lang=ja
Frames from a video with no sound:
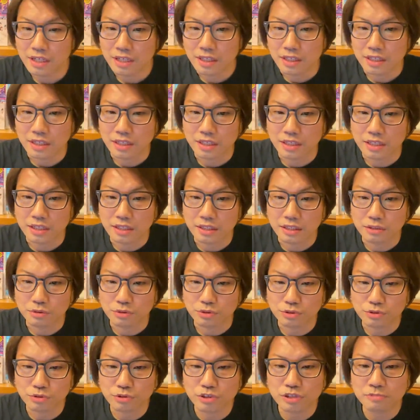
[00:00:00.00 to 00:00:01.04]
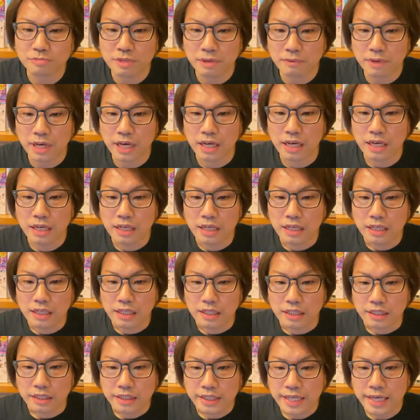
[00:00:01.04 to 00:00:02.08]
えっとひとつめは
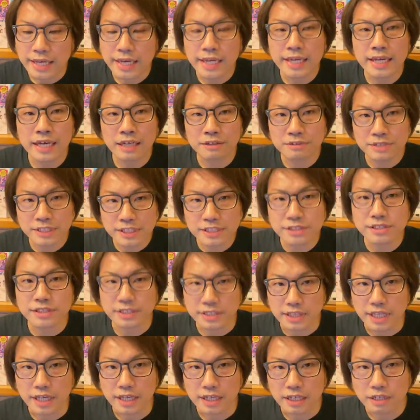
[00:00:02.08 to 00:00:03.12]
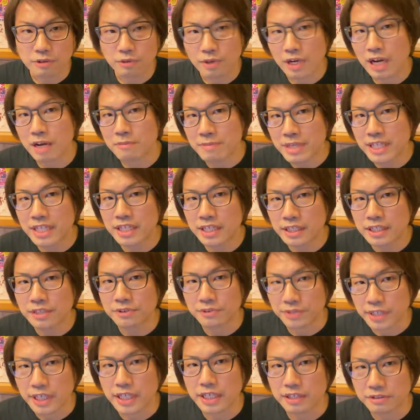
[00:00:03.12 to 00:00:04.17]
契約について、これはアメリカで
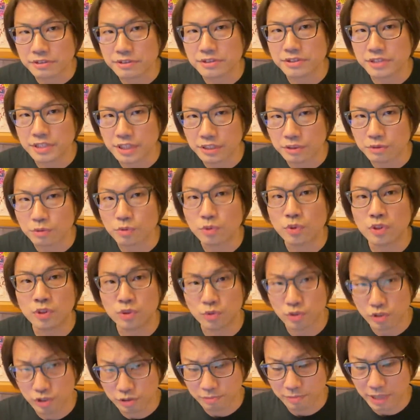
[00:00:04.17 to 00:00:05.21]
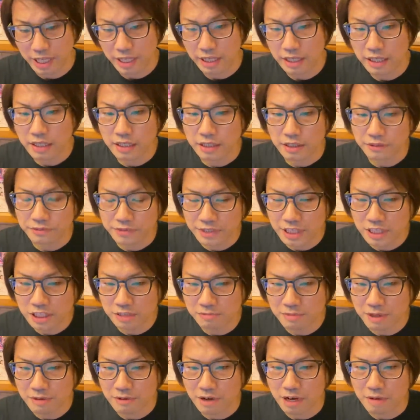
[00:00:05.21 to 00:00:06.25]
の契約についてということひとつめ。ふたつ
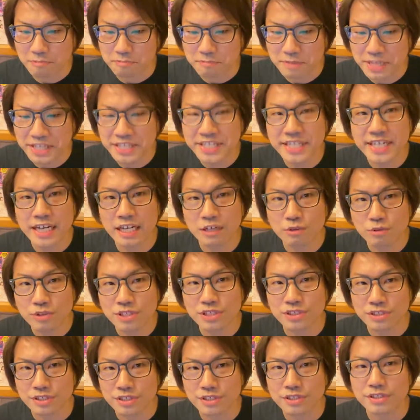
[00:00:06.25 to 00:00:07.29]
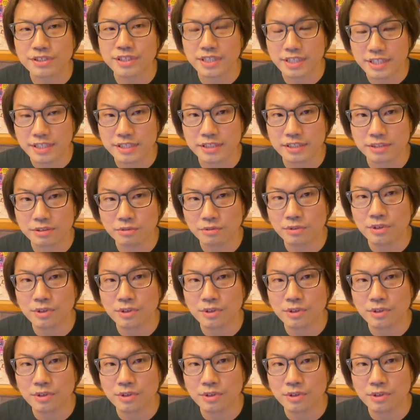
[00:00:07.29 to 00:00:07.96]
めはメディア露出についてです。こ